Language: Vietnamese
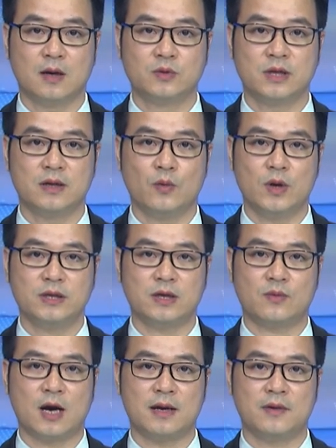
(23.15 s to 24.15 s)
đồng chí Nguyễn
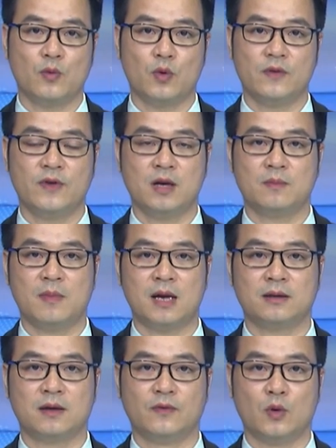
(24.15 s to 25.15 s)
Trọng Hải, Ủy viên
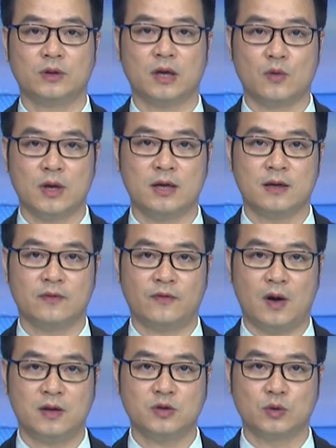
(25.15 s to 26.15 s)
Ban Thường vụ Tỉnh ủy,
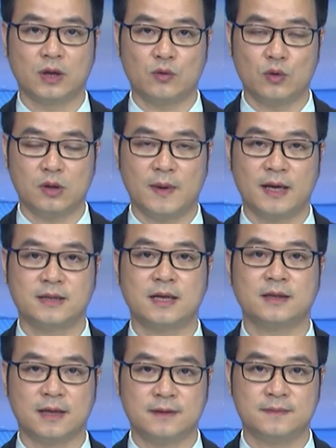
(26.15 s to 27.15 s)
Phó Chủ tịch Ủy ban nhân
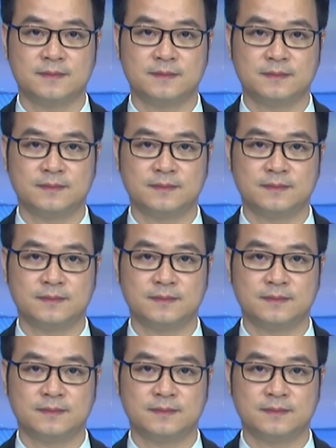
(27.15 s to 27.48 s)
dân tỉnh.